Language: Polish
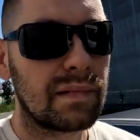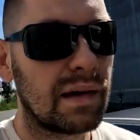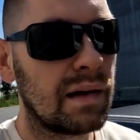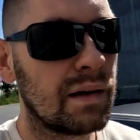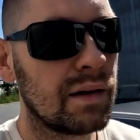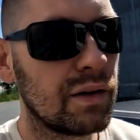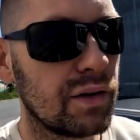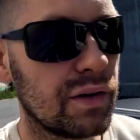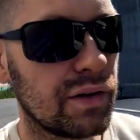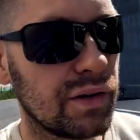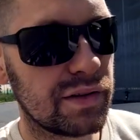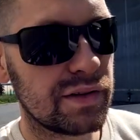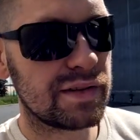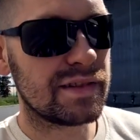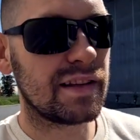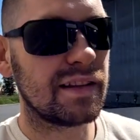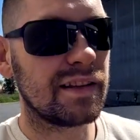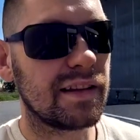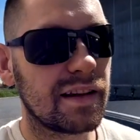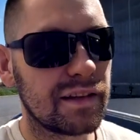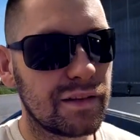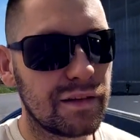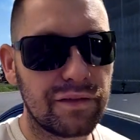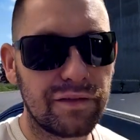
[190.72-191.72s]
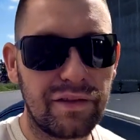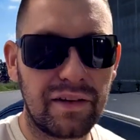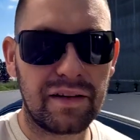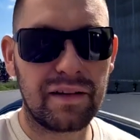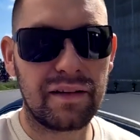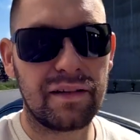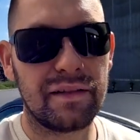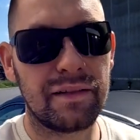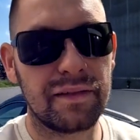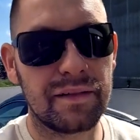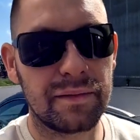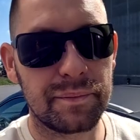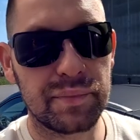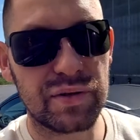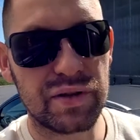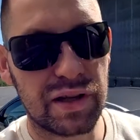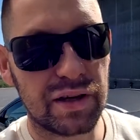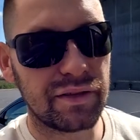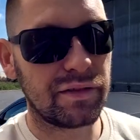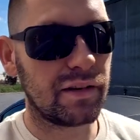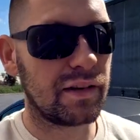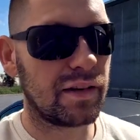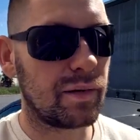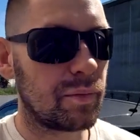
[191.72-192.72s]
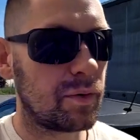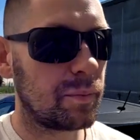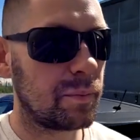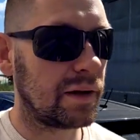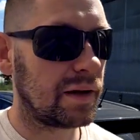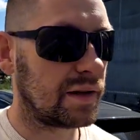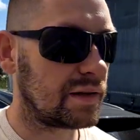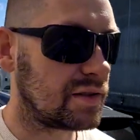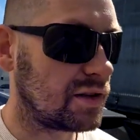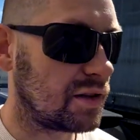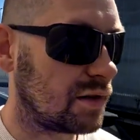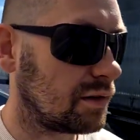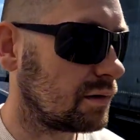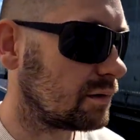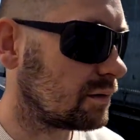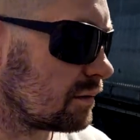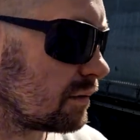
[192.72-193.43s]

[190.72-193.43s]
Ahoj, standardowa przerwa na mopersie.